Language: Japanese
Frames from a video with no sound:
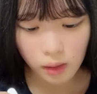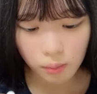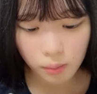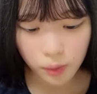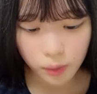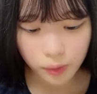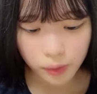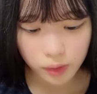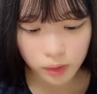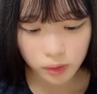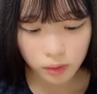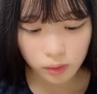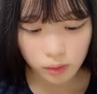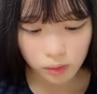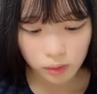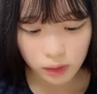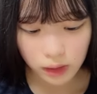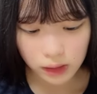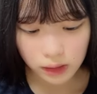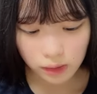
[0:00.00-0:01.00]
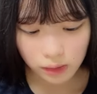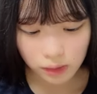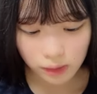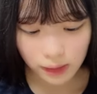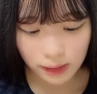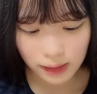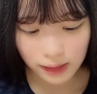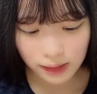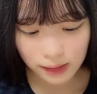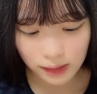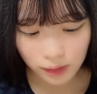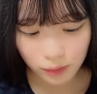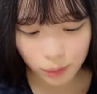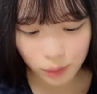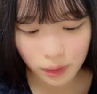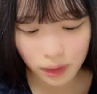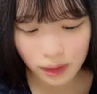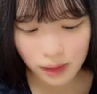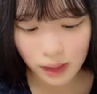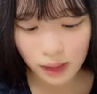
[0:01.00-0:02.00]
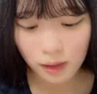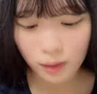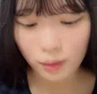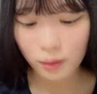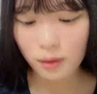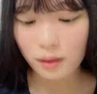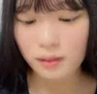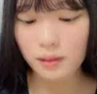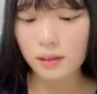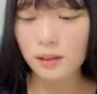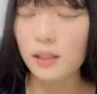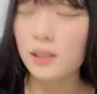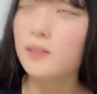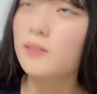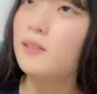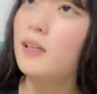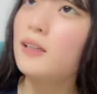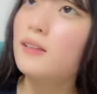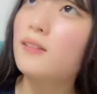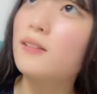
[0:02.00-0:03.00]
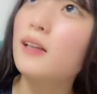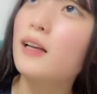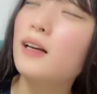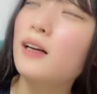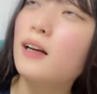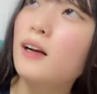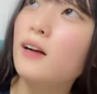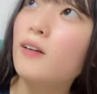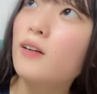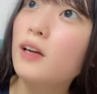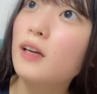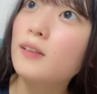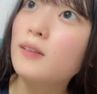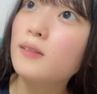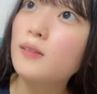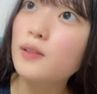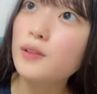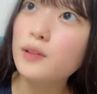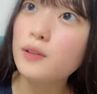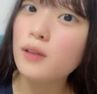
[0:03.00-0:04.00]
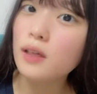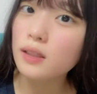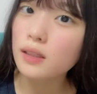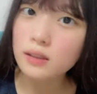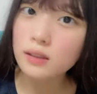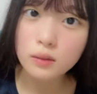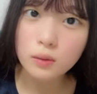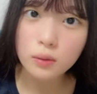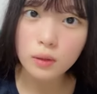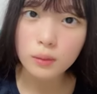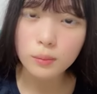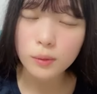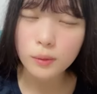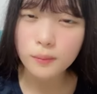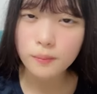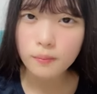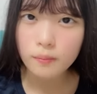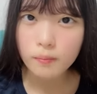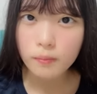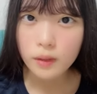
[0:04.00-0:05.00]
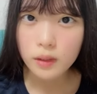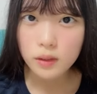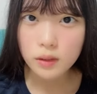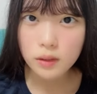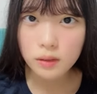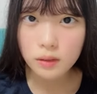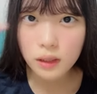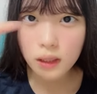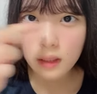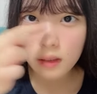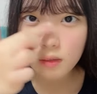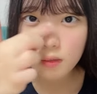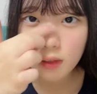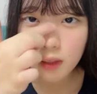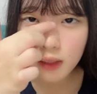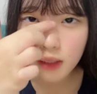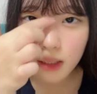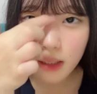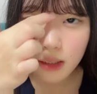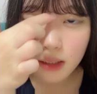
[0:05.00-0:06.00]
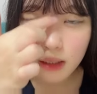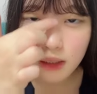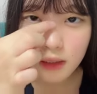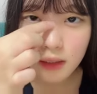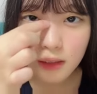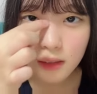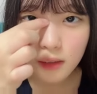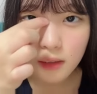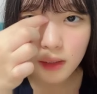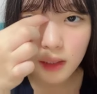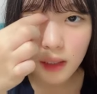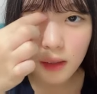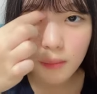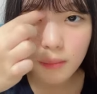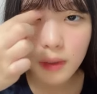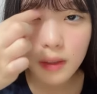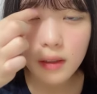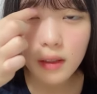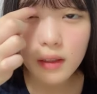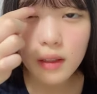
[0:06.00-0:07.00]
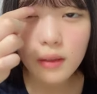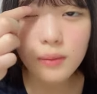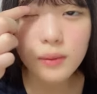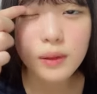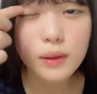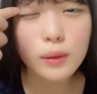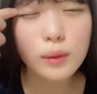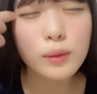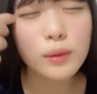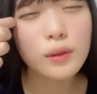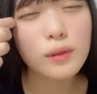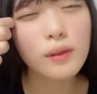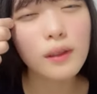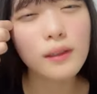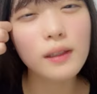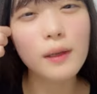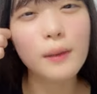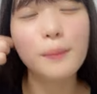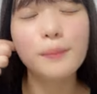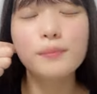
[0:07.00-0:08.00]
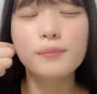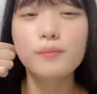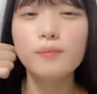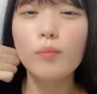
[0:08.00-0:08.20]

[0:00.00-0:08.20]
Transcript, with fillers: もうそうで醤油は確かにこだわりあるよねって言ってその後なんか他の同期と話した時も醤油はこれがいいっていうねみんな多分醤油はね